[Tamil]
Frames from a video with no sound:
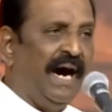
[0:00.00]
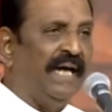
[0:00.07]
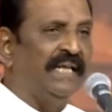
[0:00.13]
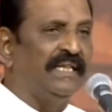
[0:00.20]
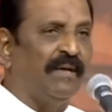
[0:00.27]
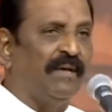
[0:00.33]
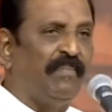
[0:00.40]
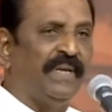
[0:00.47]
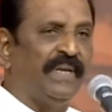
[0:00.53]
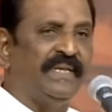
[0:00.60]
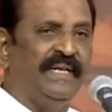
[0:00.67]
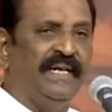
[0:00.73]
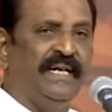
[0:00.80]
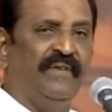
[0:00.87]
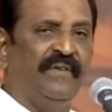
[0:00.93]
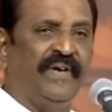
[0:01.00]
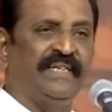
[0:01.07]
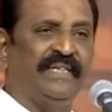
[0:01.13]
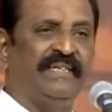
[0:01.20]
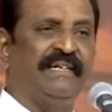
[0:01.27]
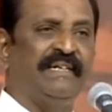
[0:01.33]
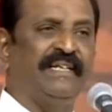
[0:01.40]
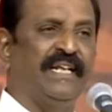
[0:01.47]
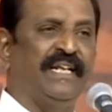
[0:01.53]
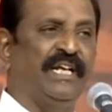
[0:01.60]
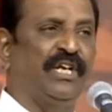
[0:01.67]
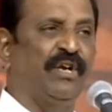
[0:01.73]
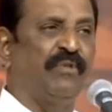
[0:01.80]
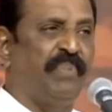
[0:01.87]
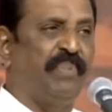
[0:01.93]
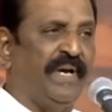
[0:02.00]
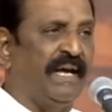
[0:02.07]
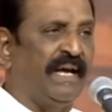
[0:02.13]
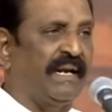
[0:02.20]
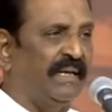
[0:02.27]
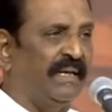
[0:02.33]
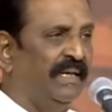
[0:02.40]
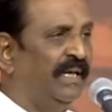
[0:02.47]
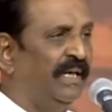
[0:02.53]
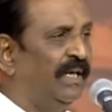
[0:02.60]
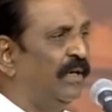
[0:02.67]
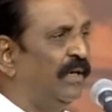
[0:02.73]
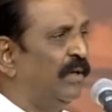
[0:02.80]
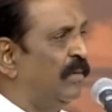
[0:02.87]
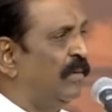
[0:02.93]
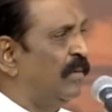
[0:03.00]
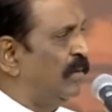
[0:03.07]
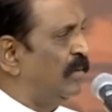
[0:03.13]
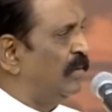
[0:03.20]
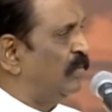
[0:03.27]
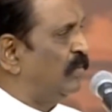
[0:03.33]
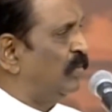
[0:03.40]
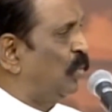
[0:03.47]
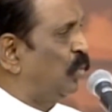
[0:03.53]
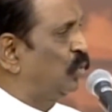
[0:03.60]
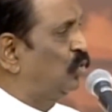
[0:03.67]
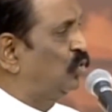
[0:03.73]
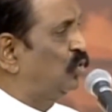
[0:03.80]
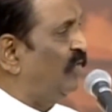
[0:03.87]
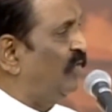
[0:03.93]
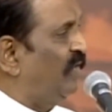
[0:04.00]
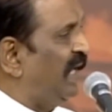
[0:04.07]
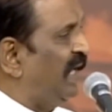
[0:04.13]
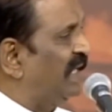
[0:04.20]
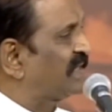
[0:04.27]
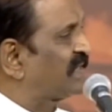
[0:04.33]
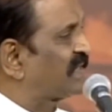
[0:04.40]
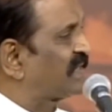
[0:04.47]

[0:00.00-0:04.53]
அந்த பதினேழு வயது இளைஞனுக்கு பெயர் முத்துவேல்